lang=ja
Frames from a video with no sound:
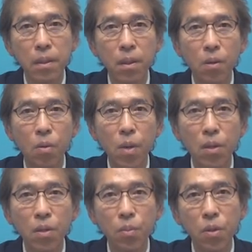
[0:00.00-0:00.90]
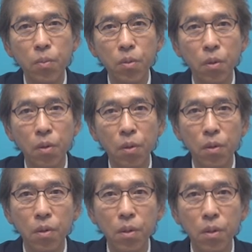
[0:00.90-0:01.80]
コマンドプロンプトの
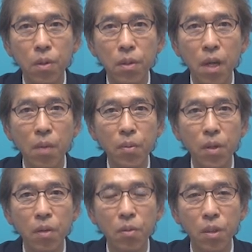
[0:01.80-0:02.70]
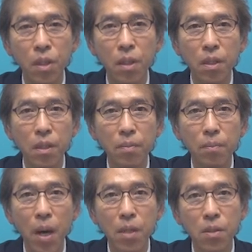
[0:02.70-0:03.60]
シャープの後に
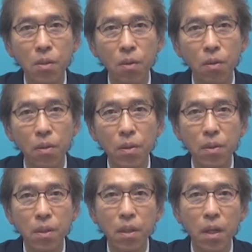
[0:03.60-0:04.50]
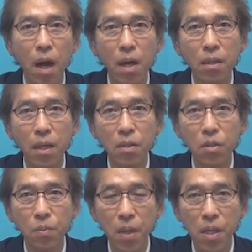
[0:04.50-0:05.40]
Python 半角
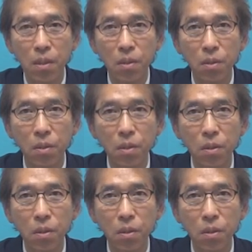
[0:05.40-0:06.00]
スペース